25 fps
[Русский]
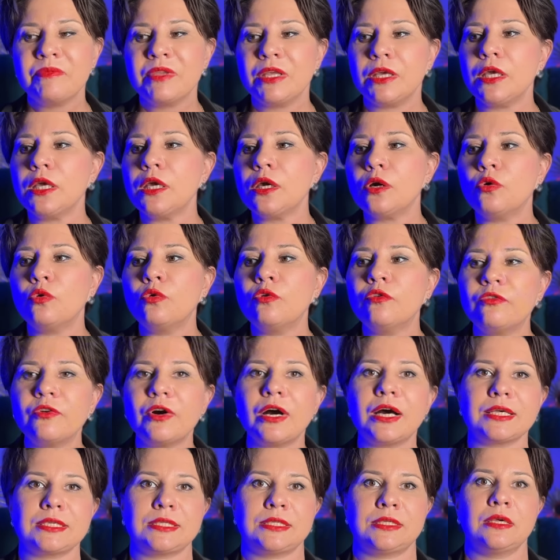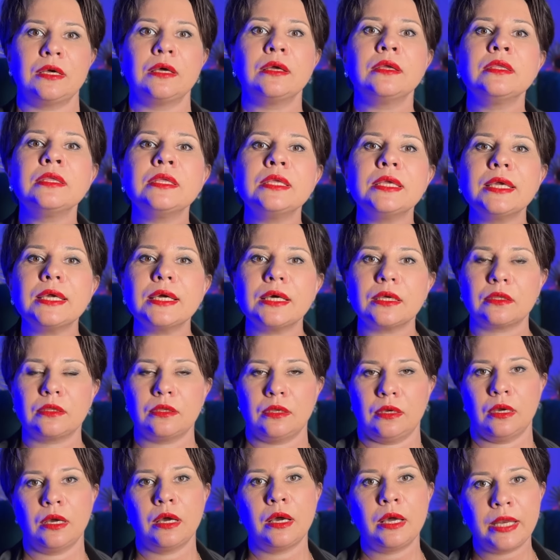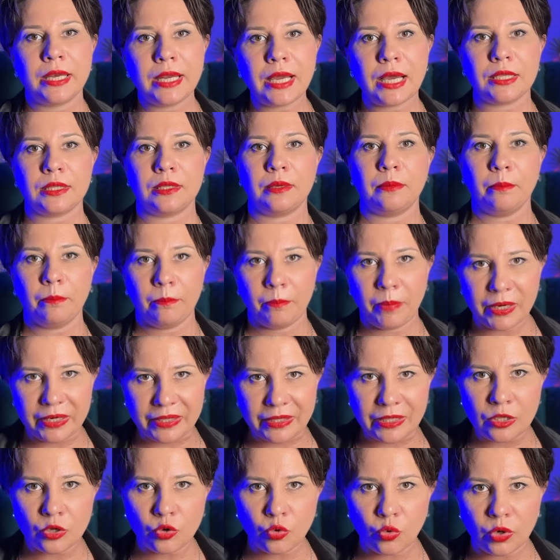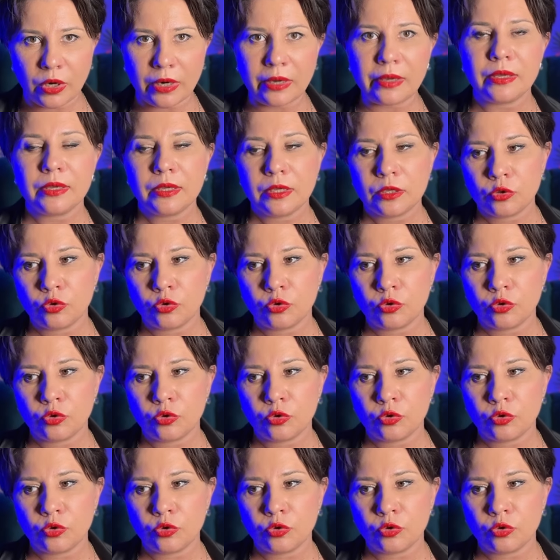и у вас нет рядом партнера,